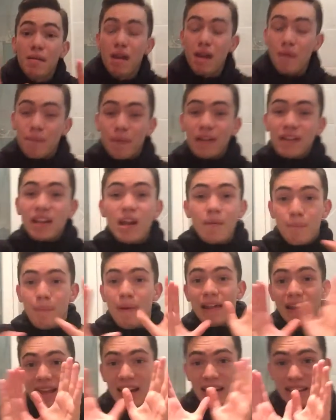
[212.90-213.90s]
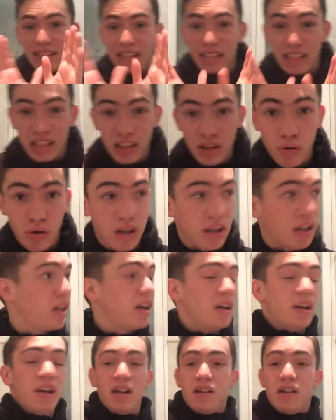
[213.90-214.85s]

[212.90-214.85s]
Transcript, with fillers: me la prendere, per carità di Dio, che